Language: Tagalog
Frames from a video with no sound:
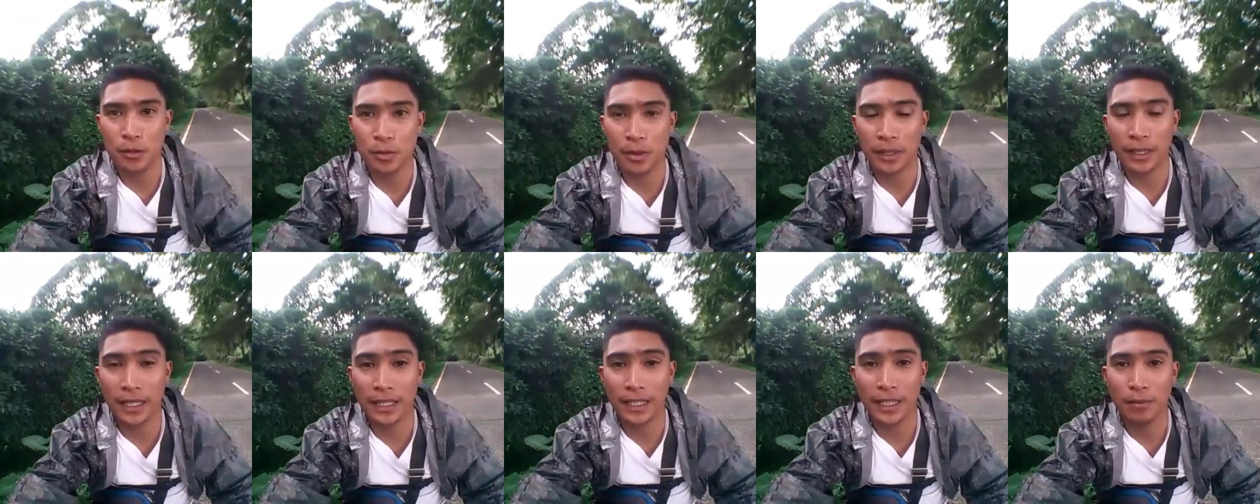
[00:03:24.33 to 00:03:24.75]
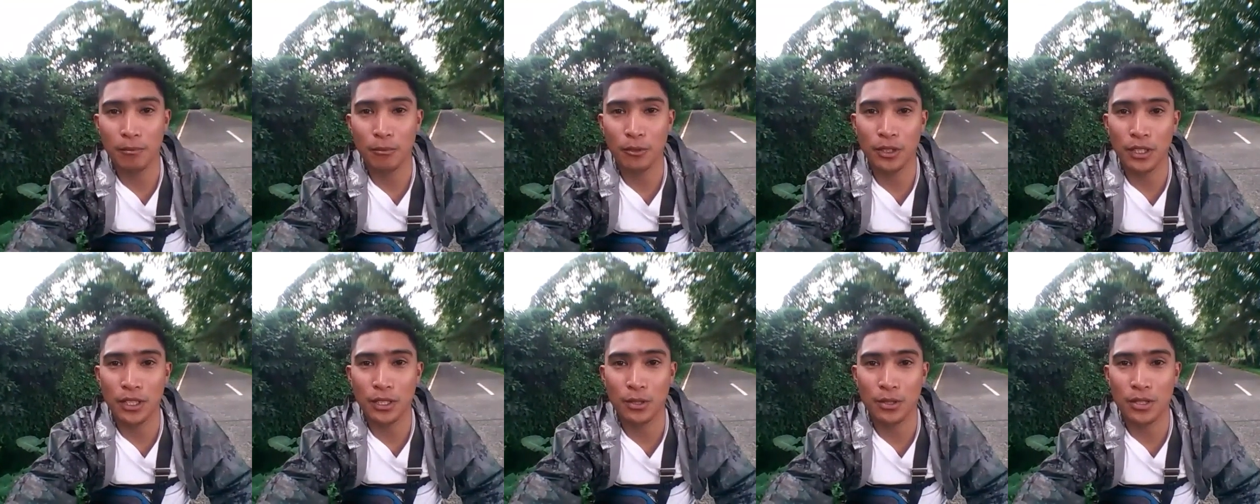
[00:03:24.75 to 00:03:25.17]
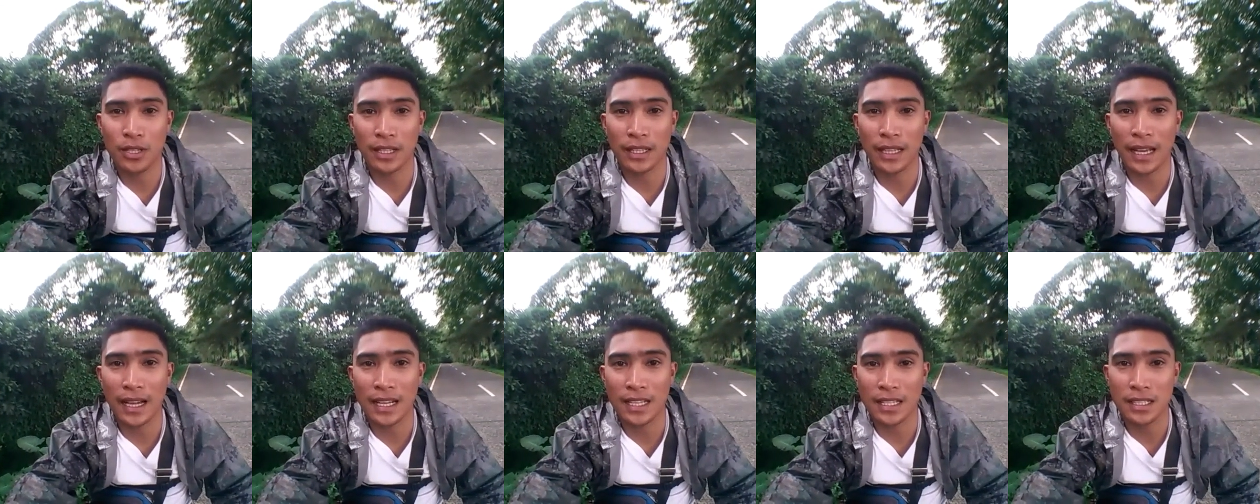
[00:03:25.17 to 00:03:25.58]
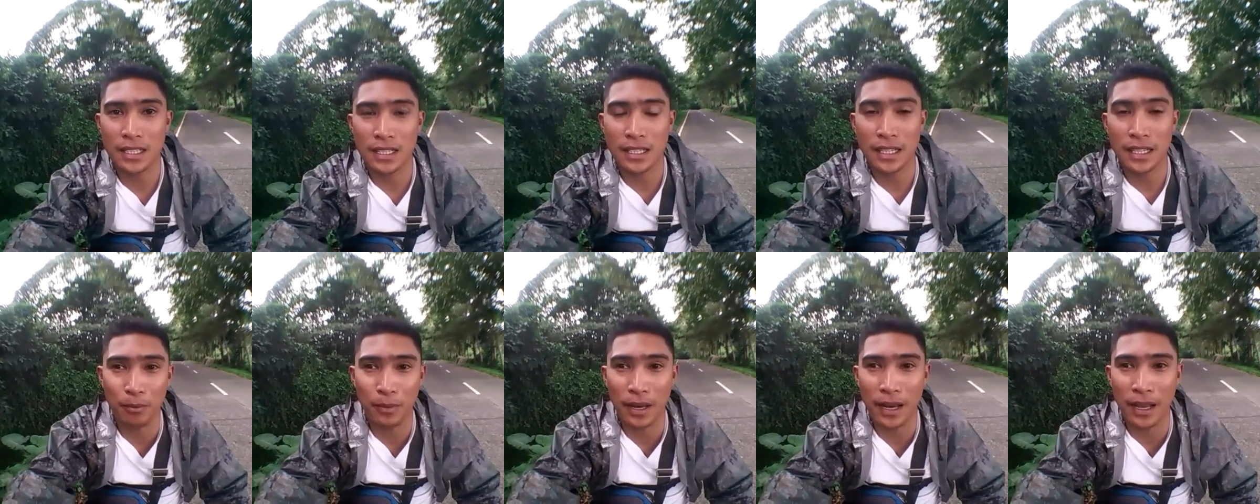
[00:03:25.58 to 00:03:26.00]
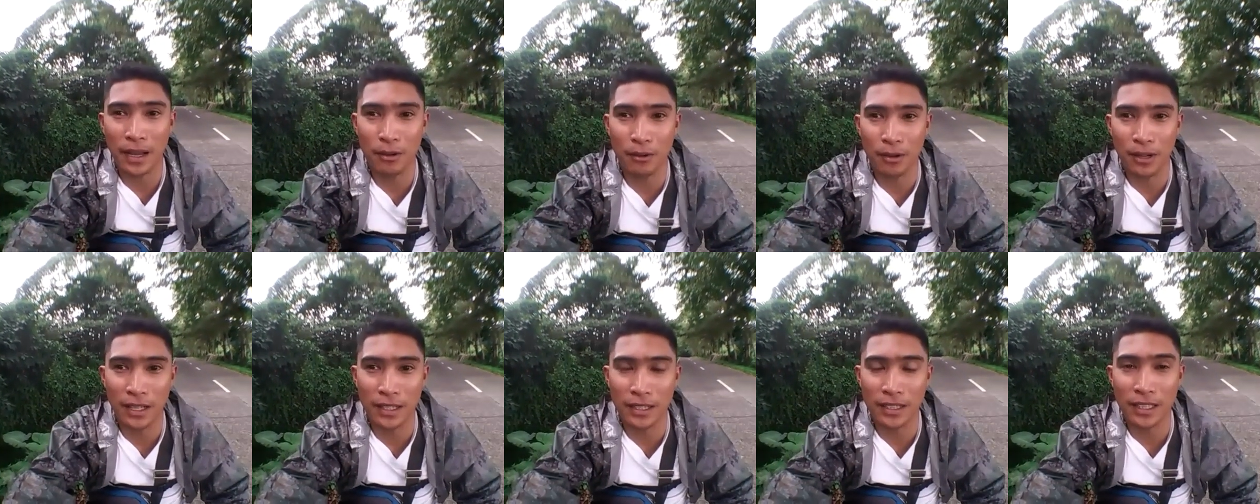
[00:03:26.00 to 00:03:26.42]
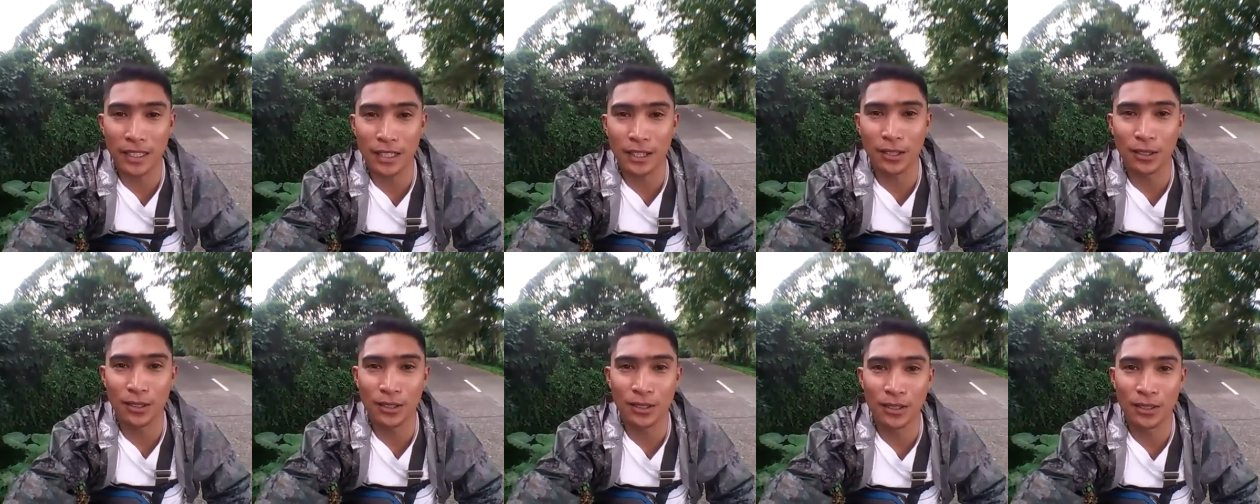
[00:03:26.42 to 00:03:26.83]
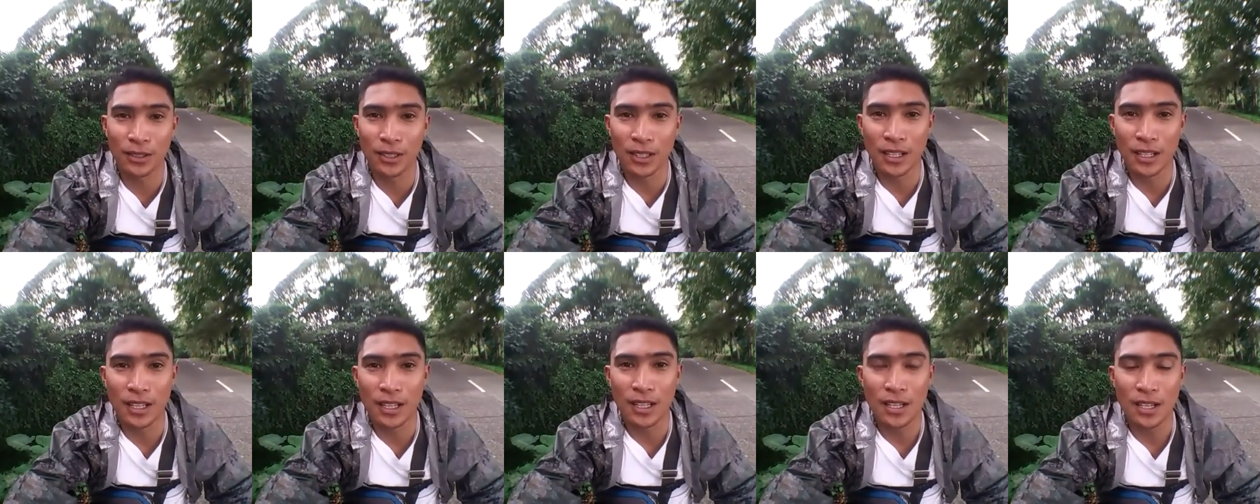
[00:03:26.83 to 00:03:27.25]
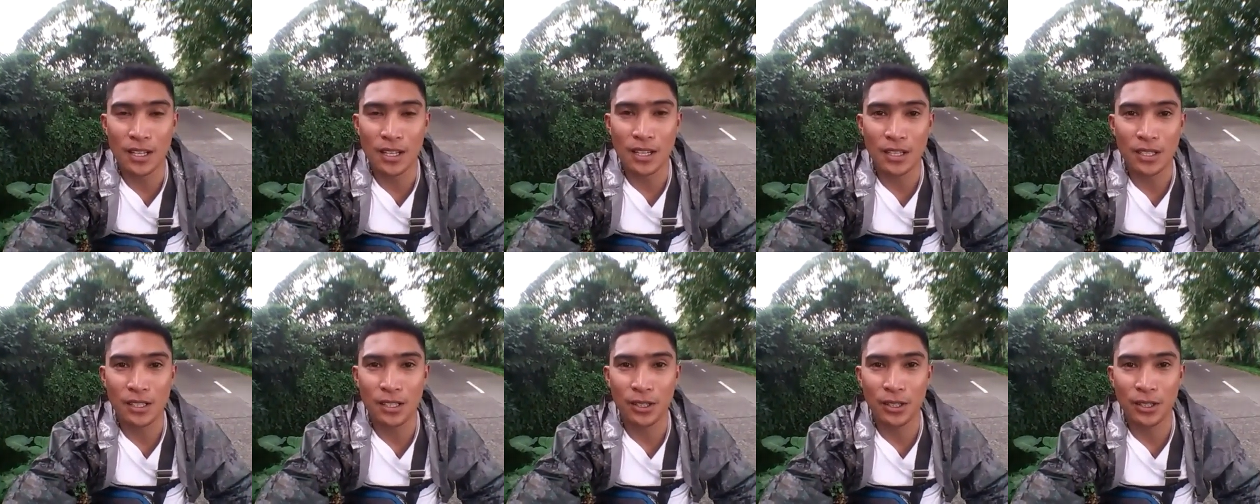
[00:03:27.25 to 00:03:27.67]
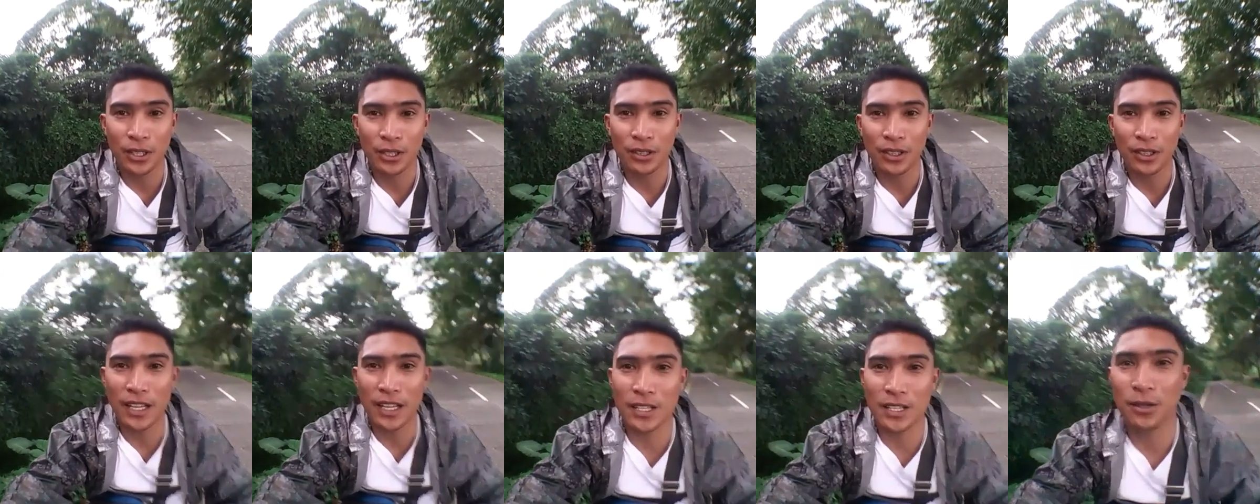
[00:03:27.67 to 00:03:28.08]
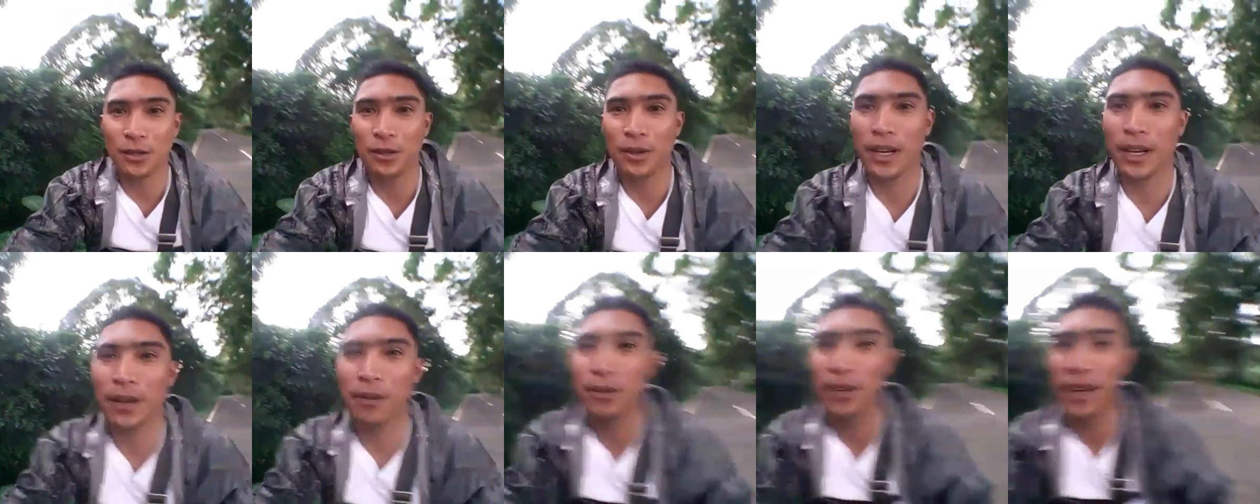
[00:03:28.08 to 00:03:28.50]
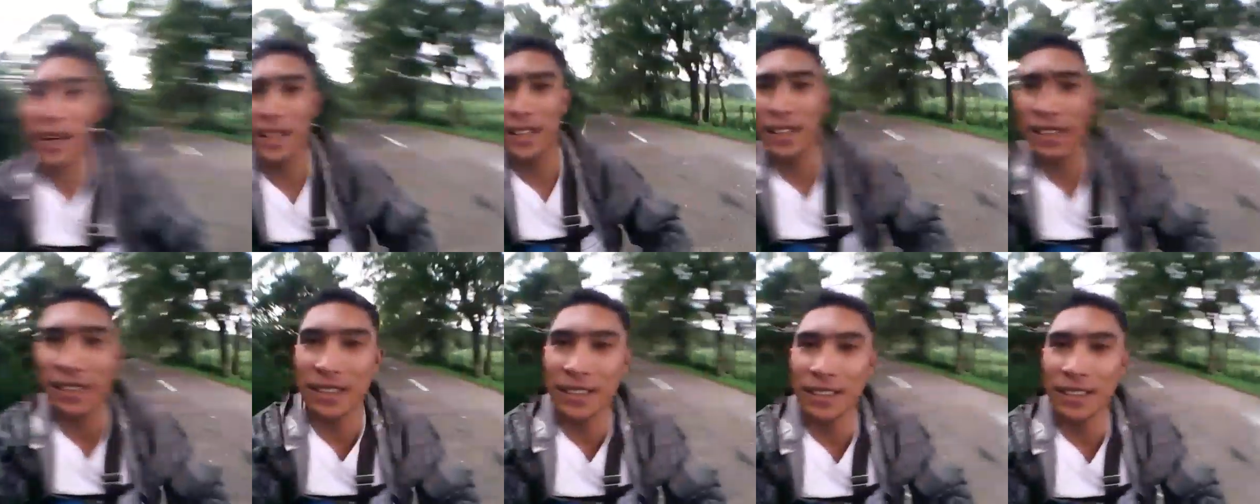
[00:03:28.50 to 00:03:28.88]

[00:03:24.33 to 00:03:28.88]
tapos pagdating mo dito sa taas walang ulan dito so ito guys oh walang ulan